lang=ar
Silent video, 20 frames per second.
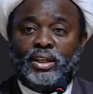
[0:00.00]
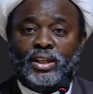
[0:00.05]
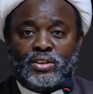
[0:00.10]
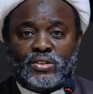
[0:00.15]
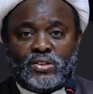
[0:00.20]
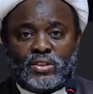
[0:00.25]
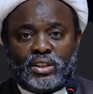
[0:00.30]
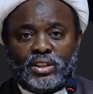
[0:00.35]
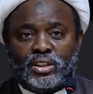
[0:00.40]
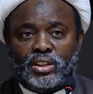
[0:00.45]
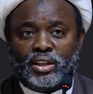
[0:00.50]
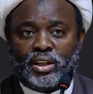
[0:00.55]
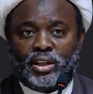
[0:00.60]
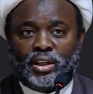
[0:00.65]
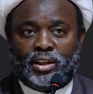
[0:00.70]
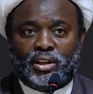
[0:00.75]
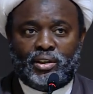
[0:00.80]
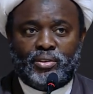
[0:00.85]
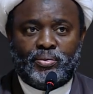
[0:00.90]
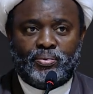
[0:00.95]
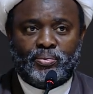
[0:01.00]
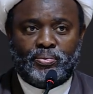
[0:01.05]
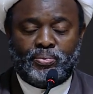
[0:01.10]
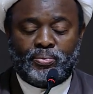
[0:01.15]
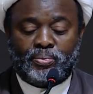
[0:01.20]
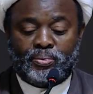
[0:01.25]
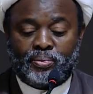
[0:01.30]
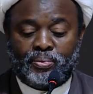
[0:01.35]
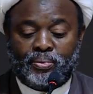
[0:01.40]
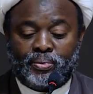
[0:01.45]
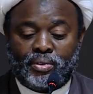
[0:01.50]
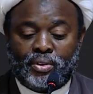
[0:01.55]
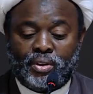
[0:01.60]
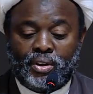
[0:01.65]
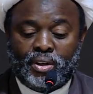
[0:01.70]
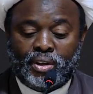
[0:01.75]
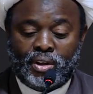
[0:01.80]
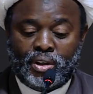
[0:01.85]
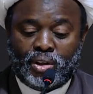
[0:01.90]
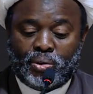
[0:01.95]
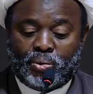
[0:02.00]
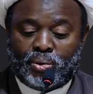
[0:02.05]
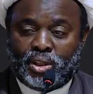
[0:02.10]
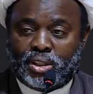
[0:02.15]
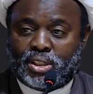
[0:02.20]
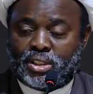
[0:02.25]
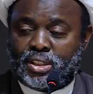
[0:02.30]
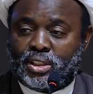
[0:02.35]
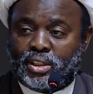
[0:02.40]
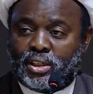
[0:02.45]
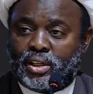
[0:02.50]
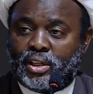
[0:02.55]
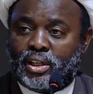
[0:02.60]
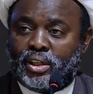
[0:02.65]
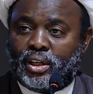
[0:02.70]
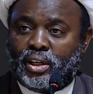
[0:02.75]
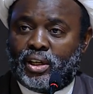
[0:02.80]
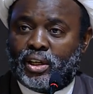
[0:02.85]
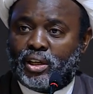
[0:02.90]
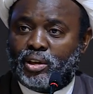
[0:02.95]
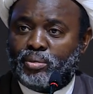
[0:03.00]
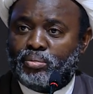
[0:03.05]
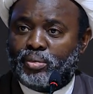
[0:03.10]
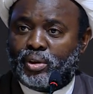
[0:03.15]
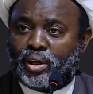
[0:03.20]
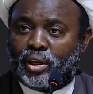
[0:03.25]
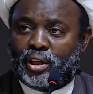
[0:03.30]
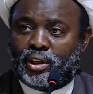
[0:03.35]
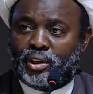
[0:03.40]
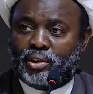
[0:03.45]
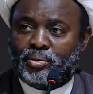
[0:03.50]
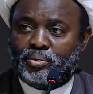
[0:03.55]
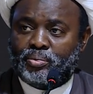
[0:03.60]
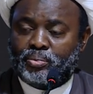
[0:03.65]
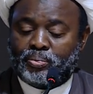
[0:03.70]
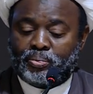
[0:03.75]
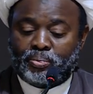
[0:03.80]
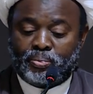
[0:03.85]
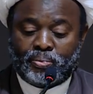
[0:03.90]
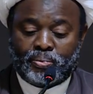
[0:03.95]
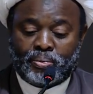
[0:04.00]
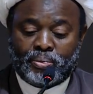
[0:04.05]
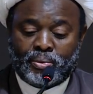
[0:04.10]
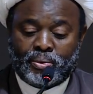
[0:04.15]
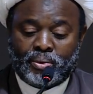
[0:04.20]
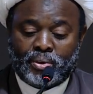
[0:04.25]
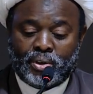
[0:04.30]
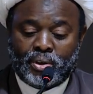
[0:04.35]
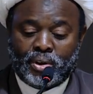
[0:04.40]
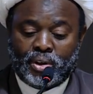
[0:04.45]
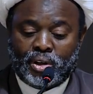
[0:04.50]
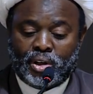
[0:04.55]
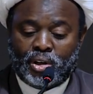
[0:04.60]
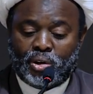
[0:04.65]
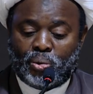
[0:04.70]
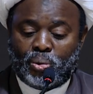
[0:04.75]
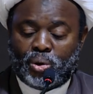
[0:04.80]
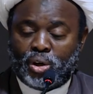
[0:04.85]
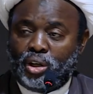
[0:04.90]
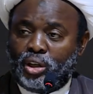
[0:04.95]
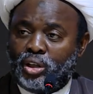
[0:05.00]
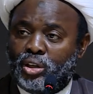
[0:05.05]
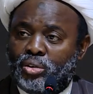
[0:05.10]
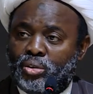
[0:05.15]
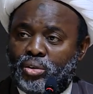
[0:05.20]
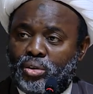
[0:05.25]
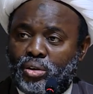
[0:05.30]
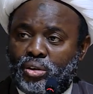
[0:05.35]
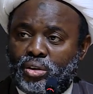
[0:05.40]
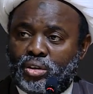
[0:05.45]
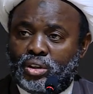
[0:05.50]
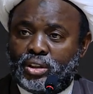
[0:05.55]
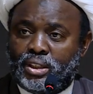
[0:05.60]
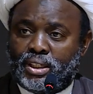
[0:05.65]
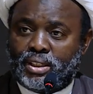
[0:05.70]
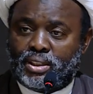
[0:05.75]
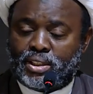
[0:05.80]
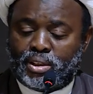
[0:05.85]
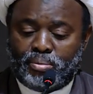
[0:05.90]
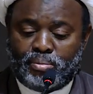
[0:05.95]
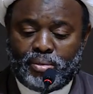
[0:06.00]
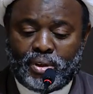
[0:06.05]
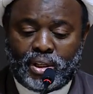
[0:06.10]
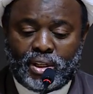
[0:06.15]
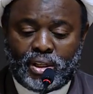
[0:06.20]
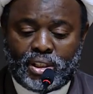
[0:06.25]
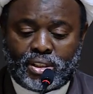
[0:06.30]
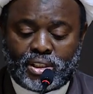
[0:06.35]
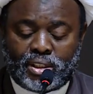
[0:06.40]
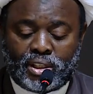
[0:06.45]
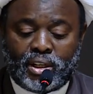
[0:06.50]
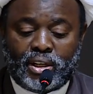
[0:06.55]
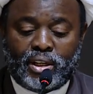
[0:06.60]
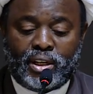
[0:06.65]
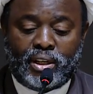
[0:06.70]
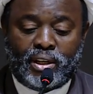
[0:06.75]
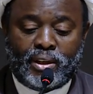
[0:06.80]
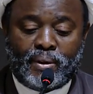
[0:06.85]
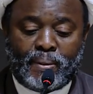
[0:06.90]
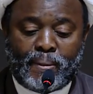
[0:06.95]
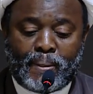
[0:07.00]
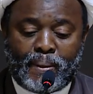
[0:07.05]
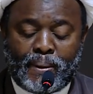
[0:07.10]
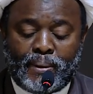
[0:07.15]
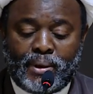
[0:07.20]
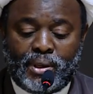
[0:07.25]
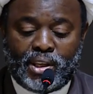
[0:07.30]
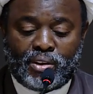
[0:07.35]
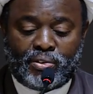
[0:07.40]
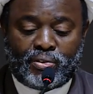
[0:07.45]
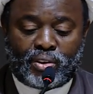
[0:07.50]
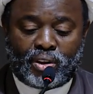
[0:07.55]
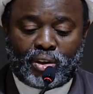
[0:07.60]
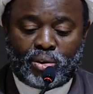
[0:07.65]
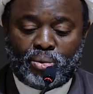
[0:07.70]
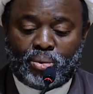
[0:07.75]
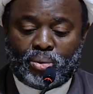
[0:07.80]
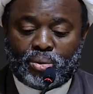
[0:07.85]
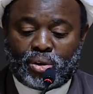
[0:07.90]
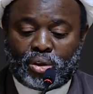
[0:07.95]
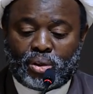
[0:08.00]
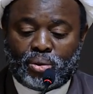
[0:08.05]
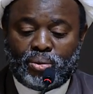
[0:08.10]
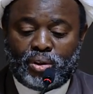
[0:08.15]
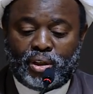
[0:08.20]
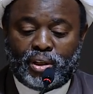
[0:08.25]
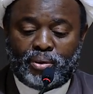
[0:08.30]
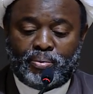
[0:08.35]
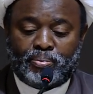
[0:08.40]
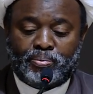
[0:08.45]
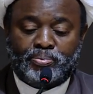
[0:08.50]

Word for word: لي صدري ويسر لي أمري واحلل عقدة من لساني يفقه قولي